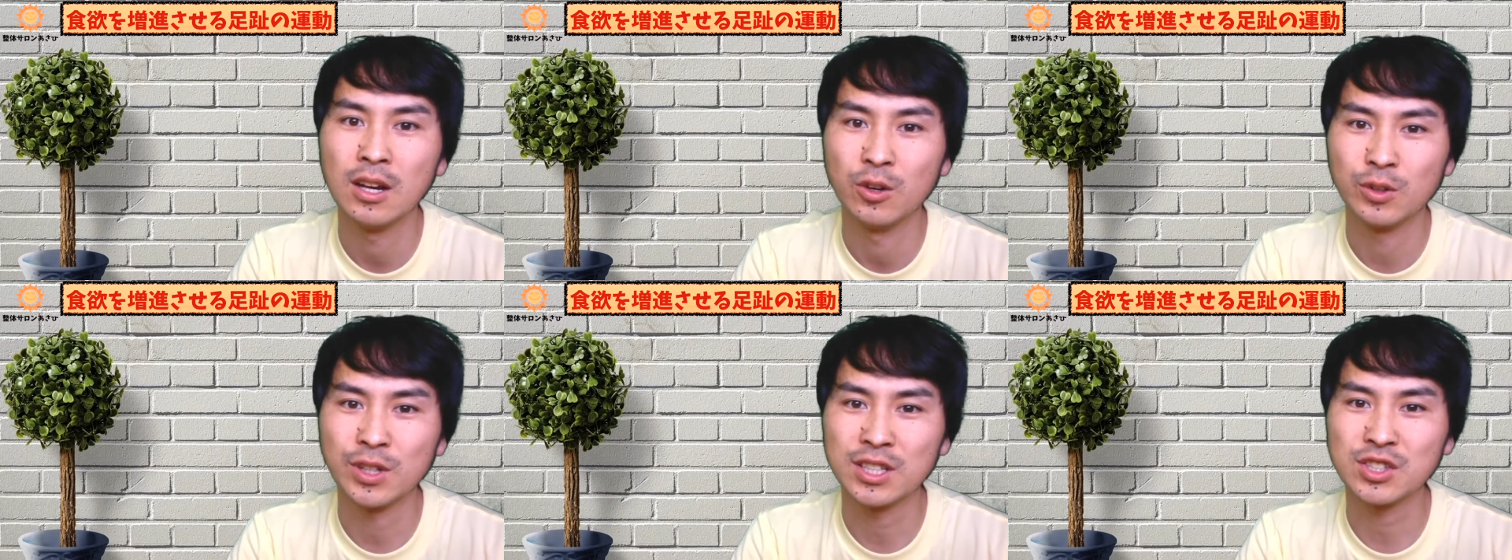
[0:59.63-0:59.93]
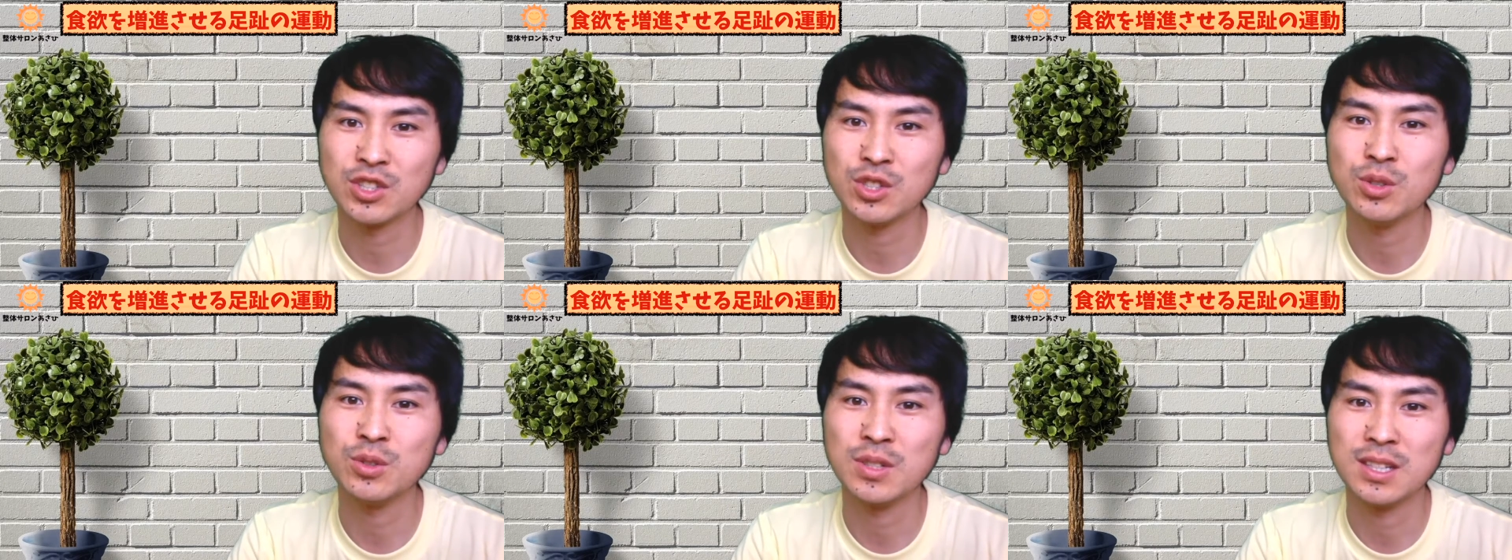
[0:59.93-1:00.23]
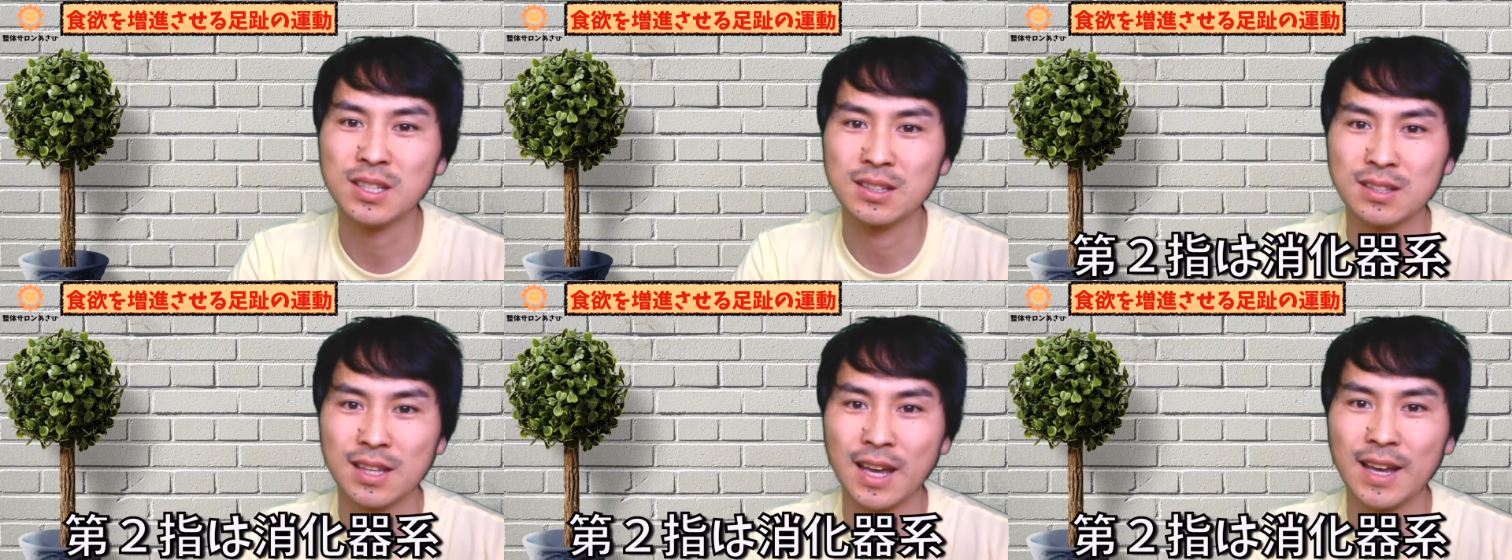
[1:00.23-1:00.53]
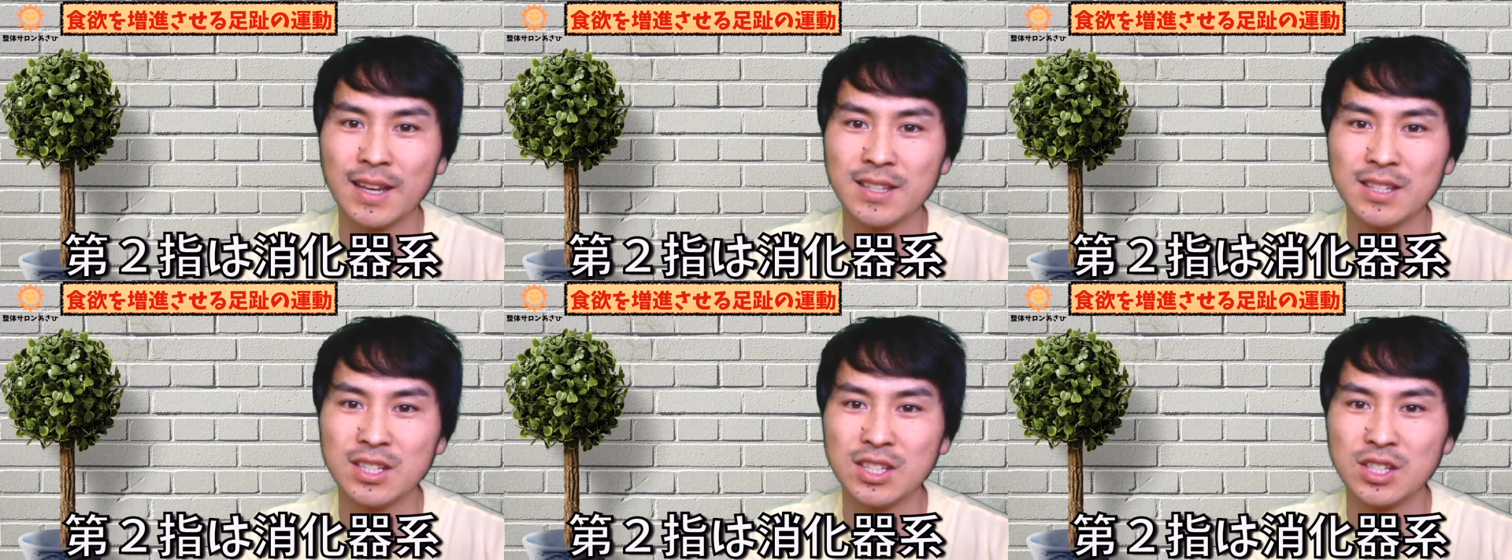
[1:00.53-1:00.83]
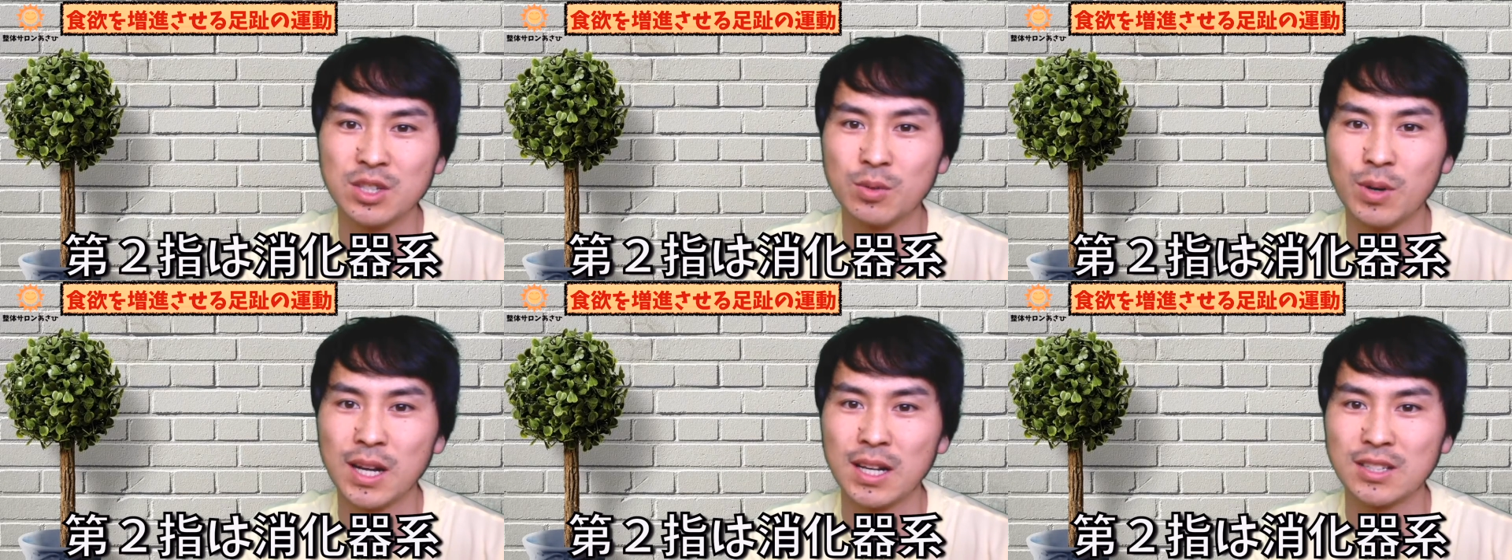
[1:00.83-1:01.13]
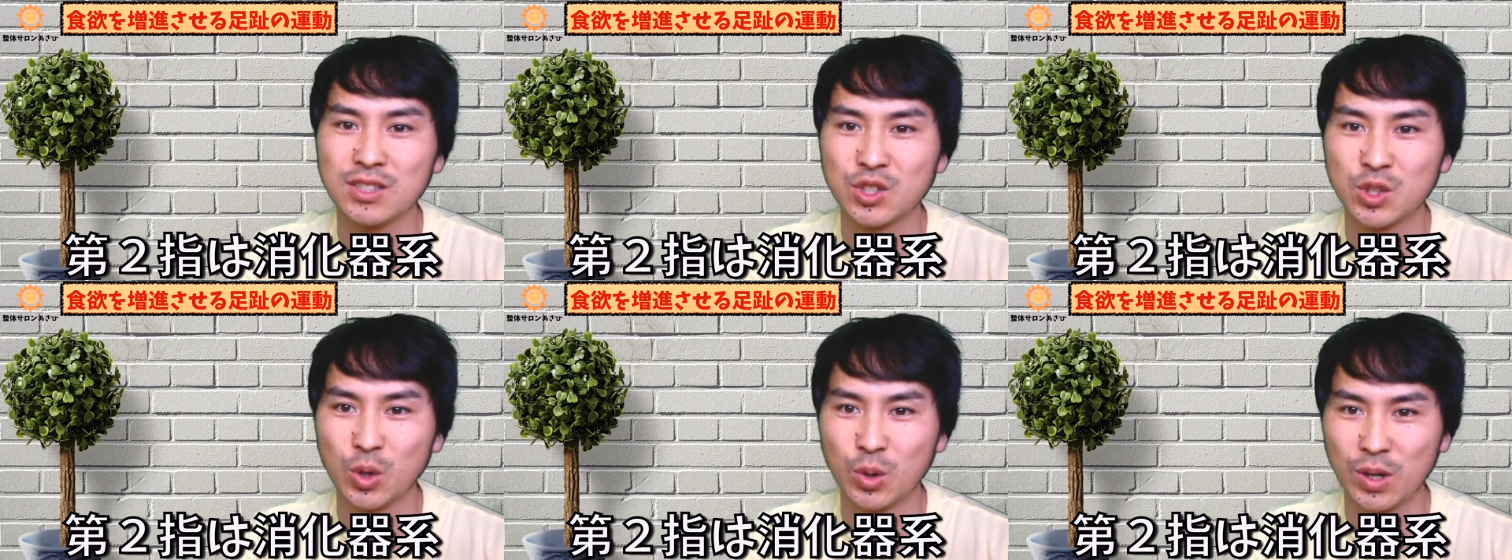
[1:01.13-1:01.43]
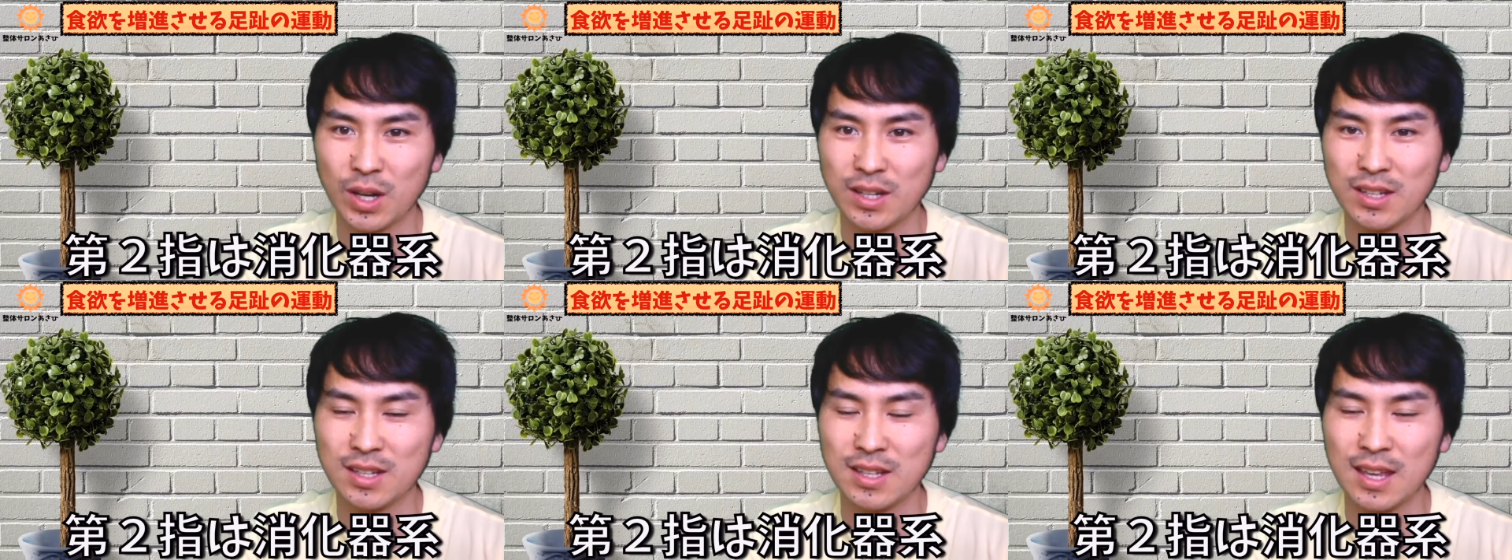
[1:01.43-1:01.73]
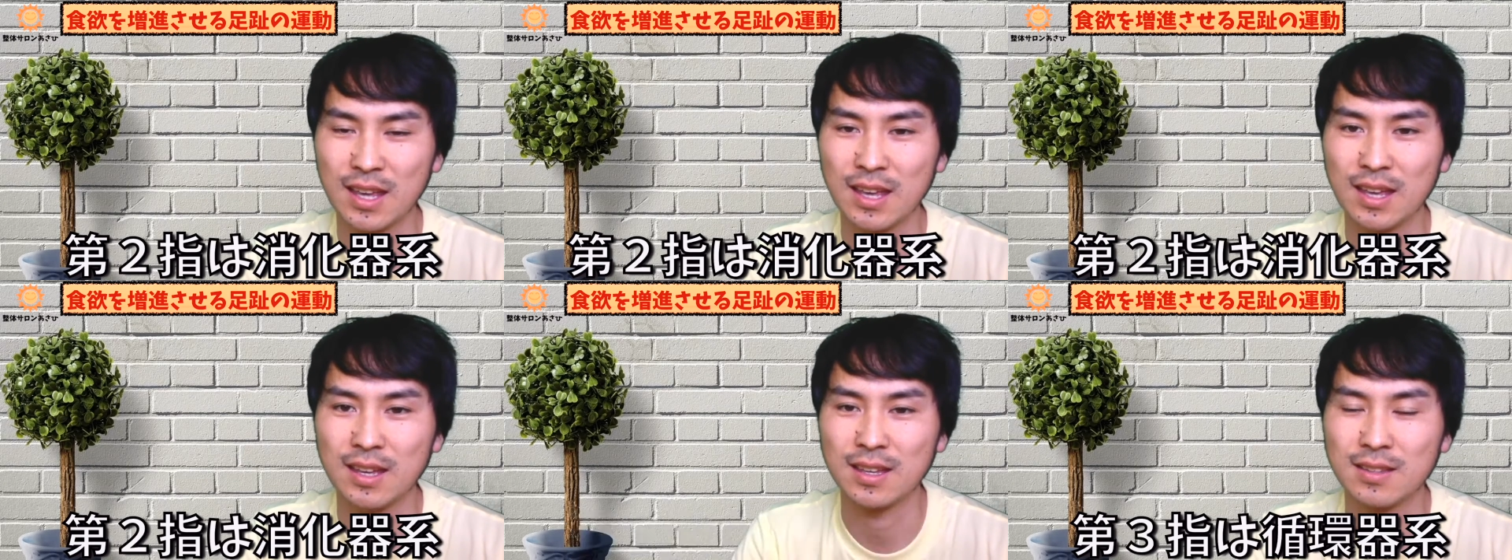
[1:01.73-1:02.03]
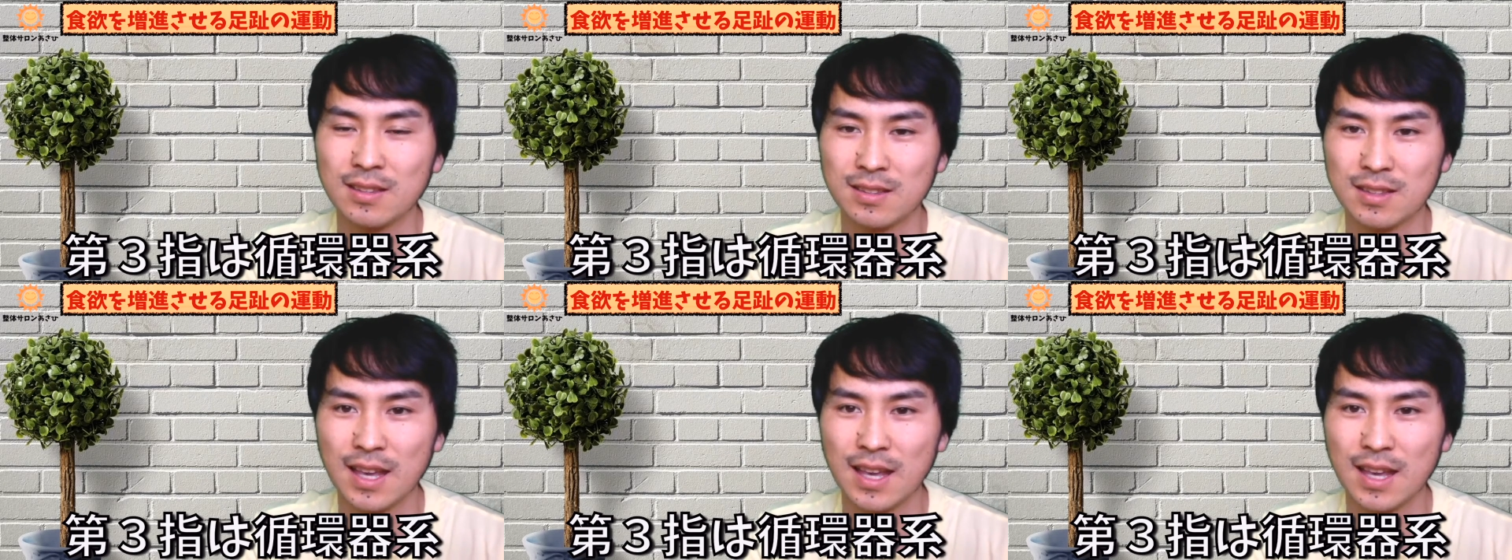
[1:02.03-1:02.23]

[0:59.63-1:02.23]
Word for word: 同じように第2子は消化器系、